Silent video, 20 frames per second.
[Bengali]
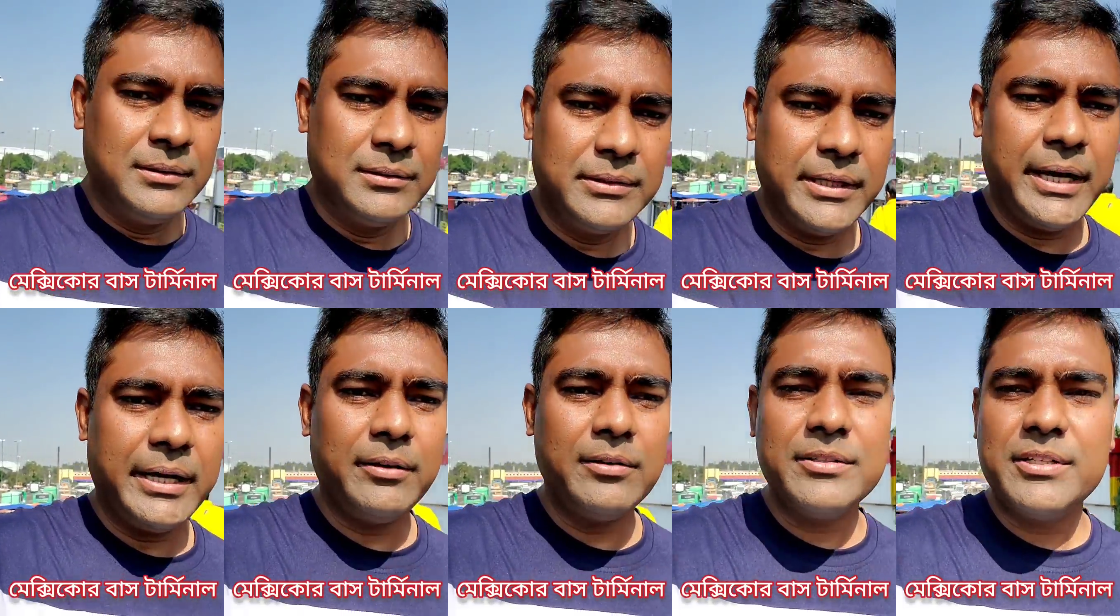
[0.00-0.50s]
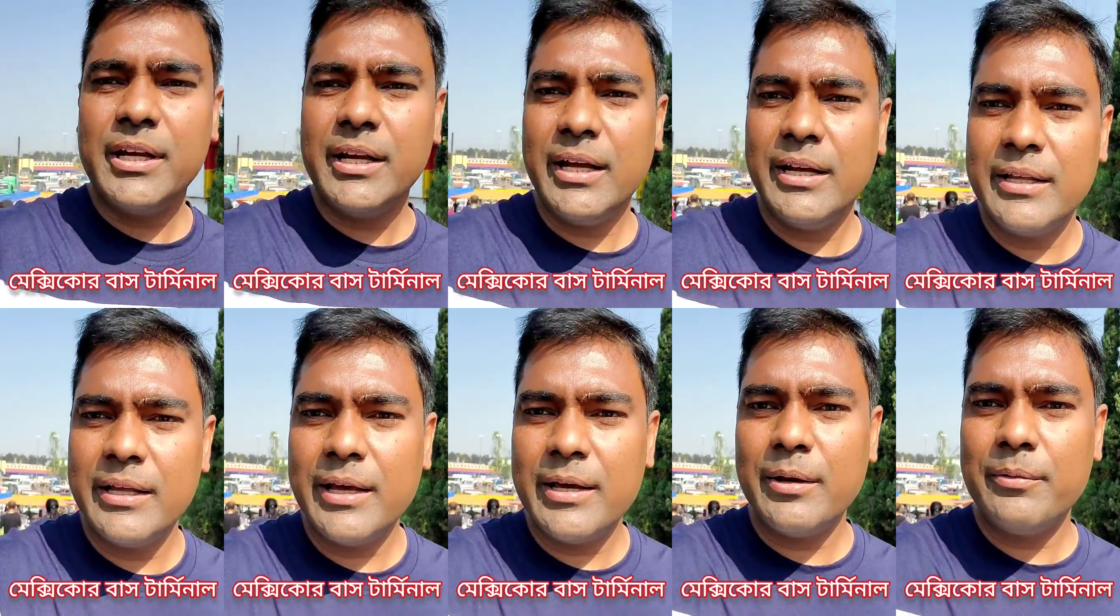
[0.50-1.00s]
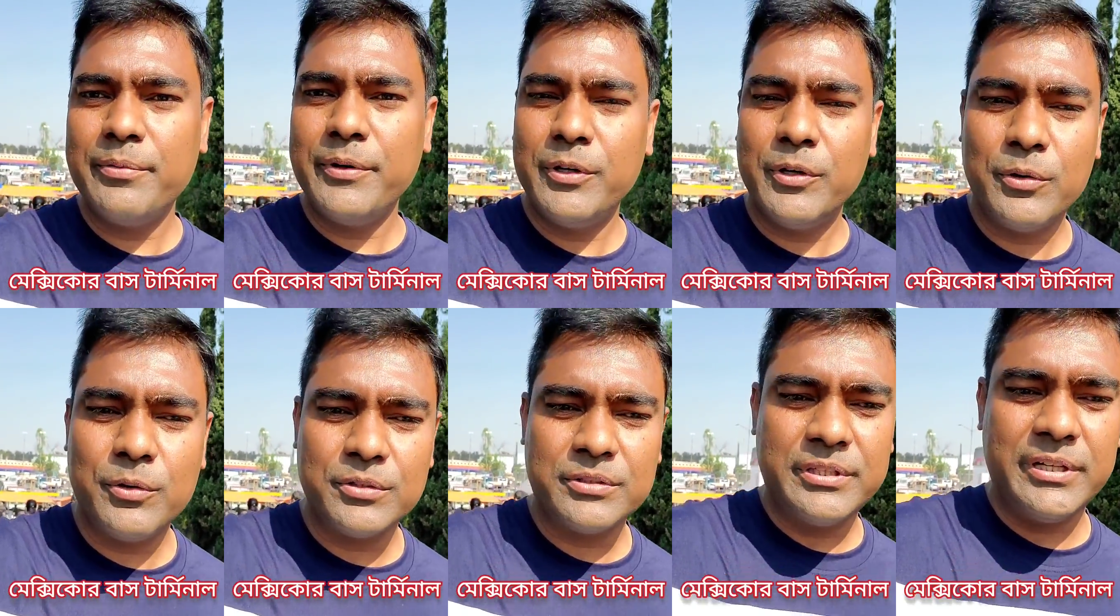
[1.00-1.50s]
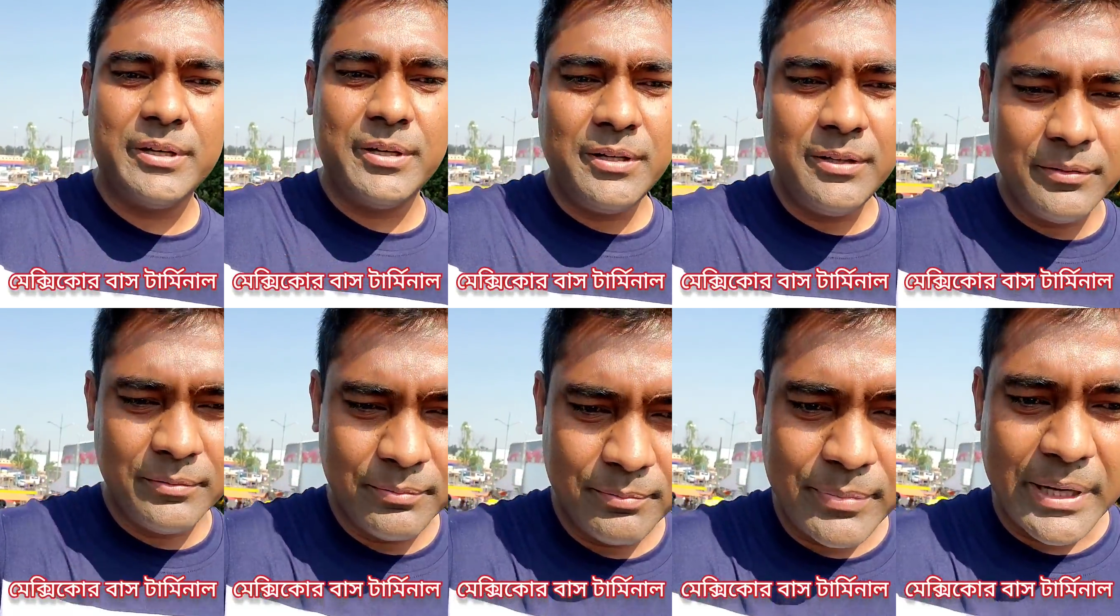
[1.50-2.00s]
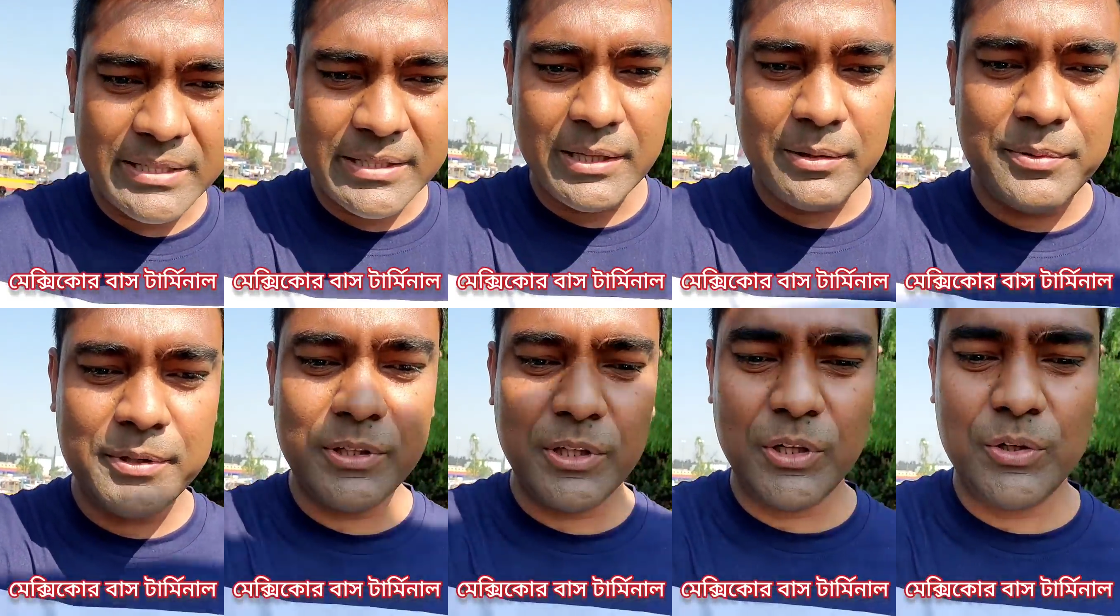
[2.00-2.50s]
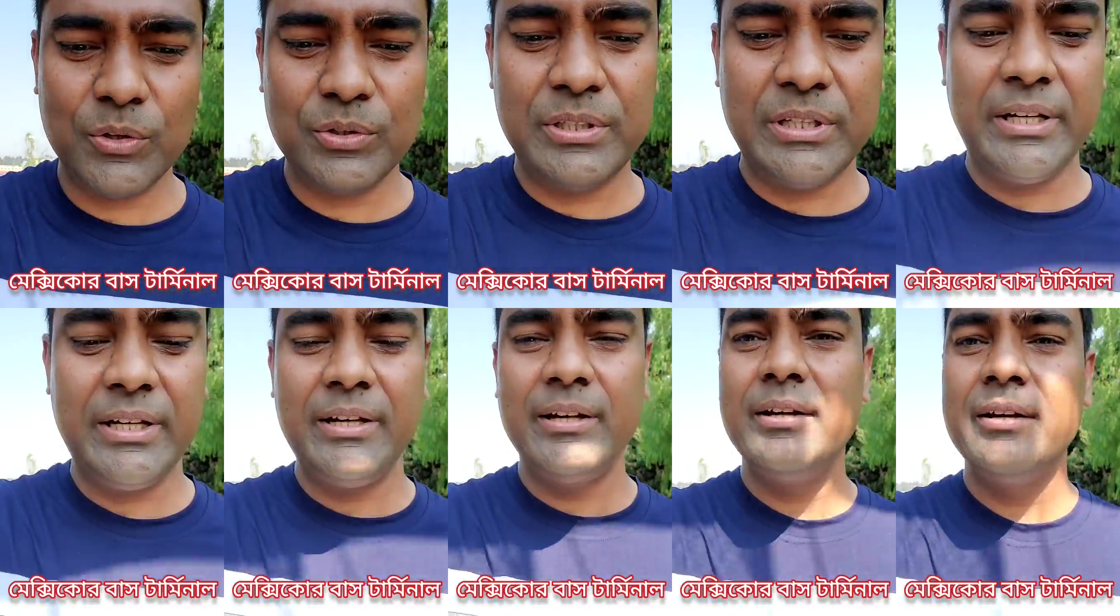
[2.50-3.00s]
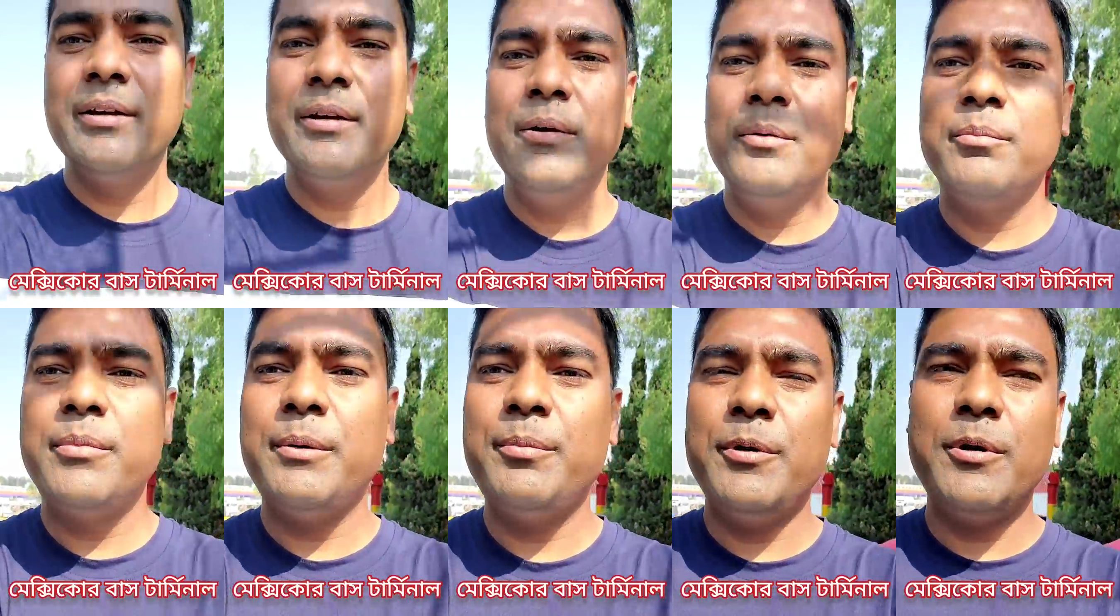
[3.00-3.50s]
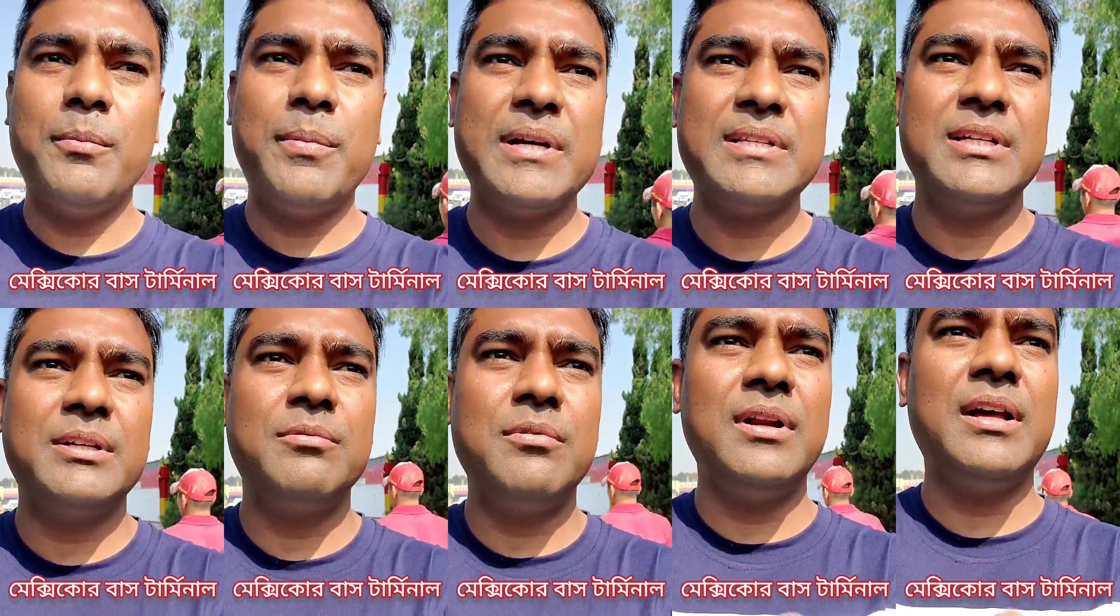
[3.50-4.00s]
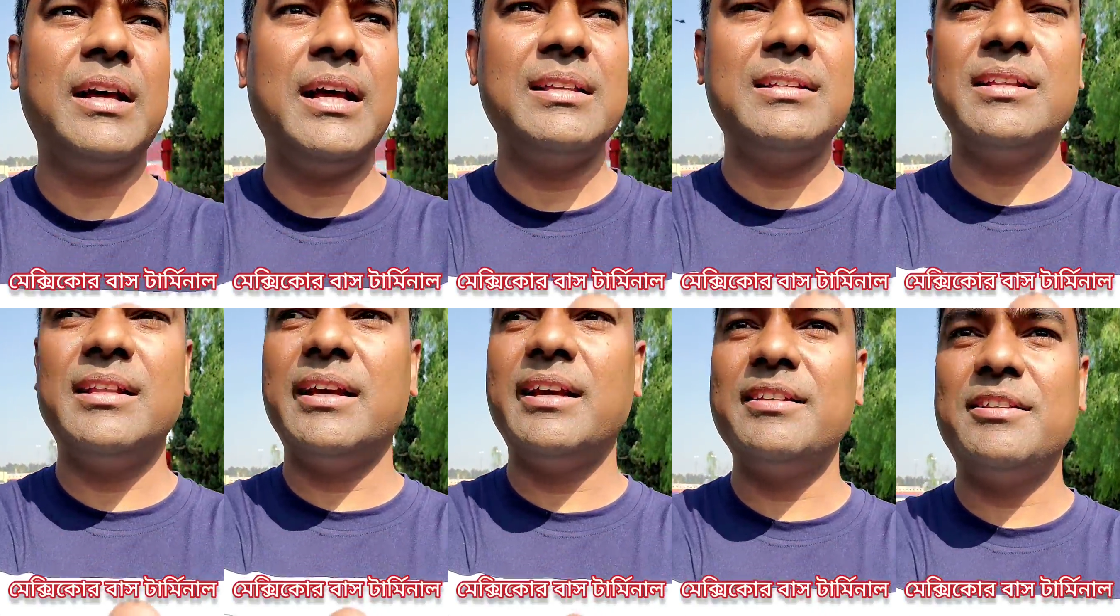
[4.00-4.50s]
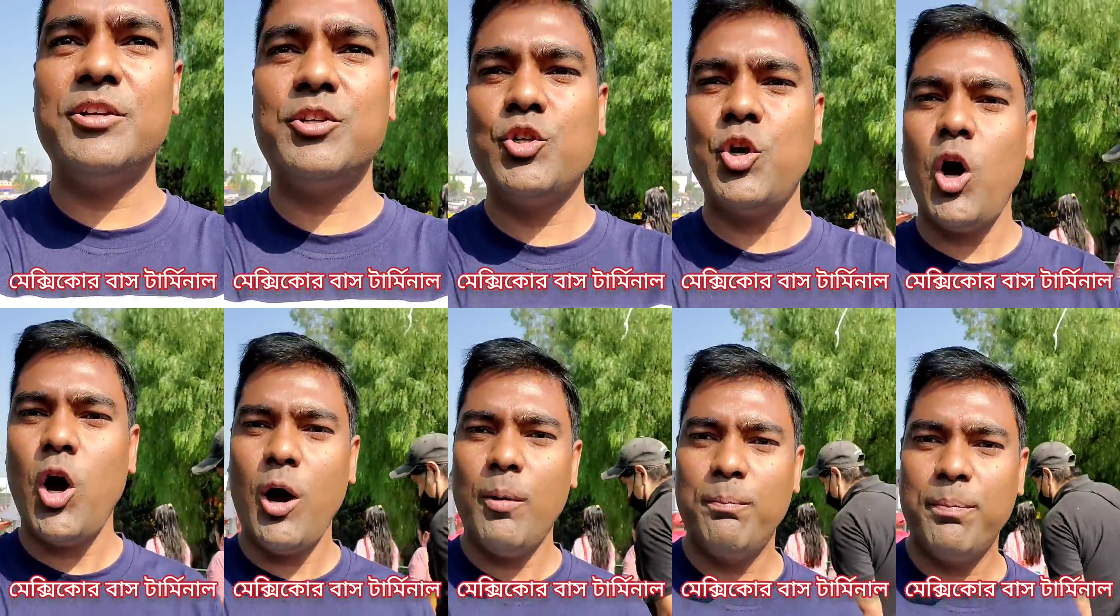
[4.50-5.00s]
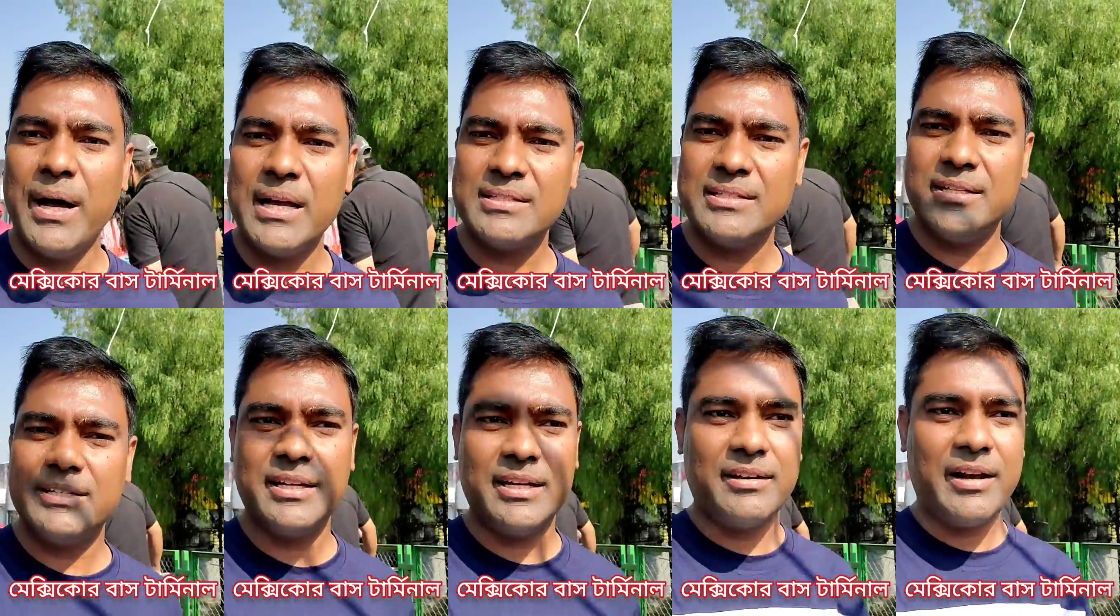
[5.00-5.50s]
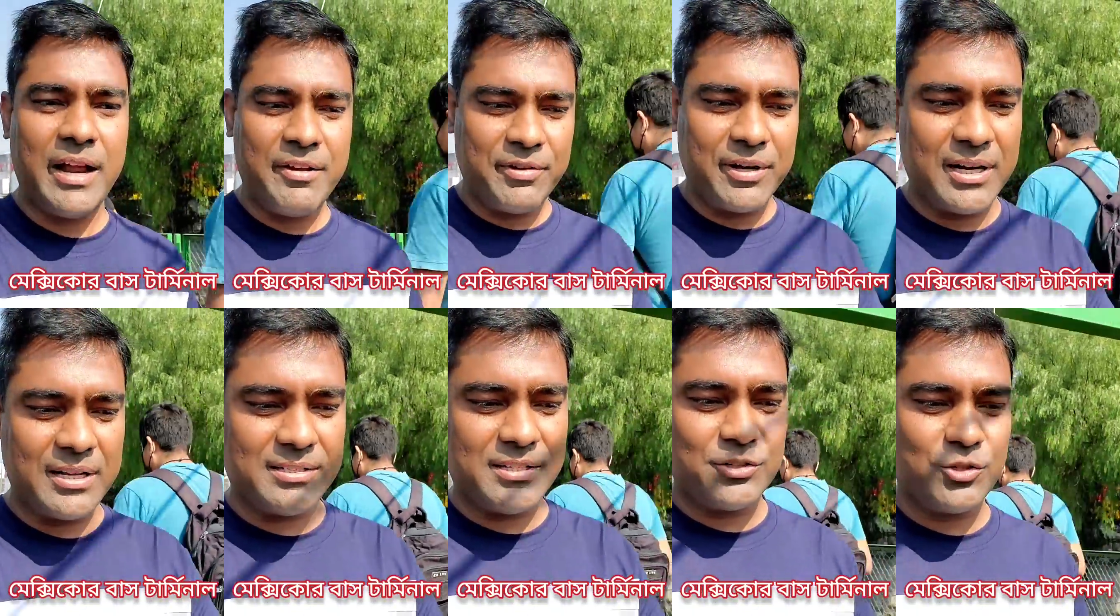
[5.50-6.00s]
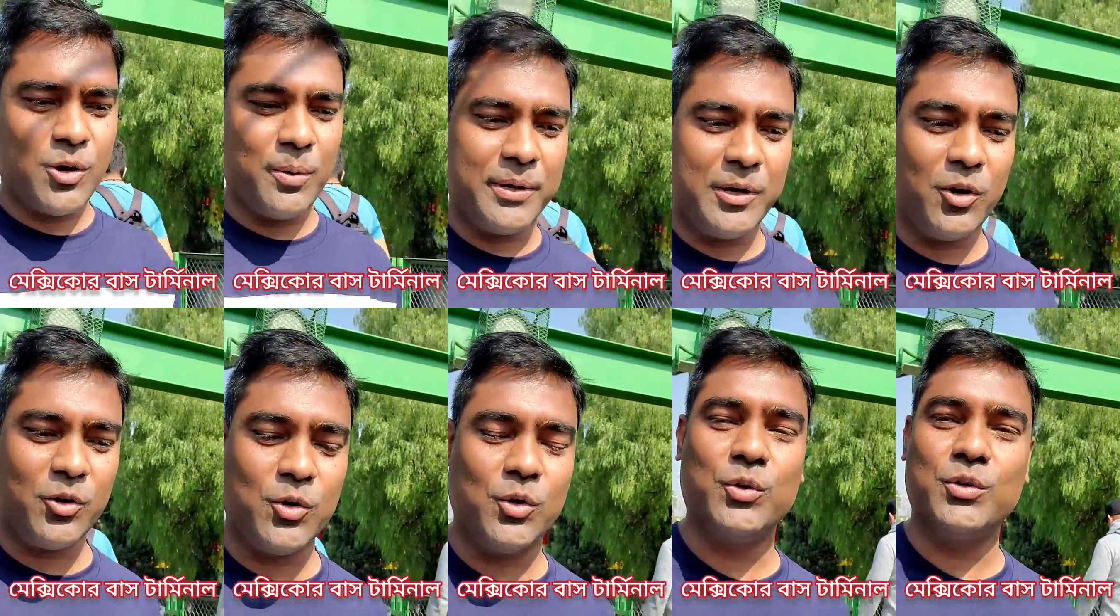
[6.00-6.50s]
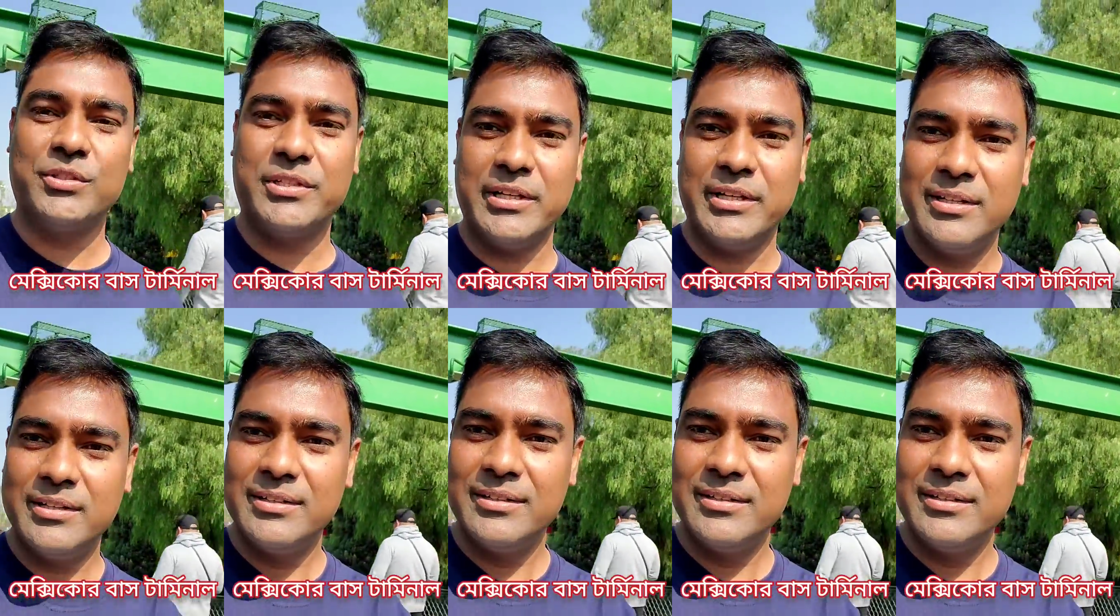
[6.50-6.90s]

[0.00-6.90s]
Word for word: তো এখন সেখানে গিয়ে ভিডিও করছি বাসের ভিতরে ঢুকছি বিভিন্ন বাসের কোনো কাঞ্জি দেখেছি সব বাসের যে ড্রাইভার আছে সবাই লক্ষ্য করছে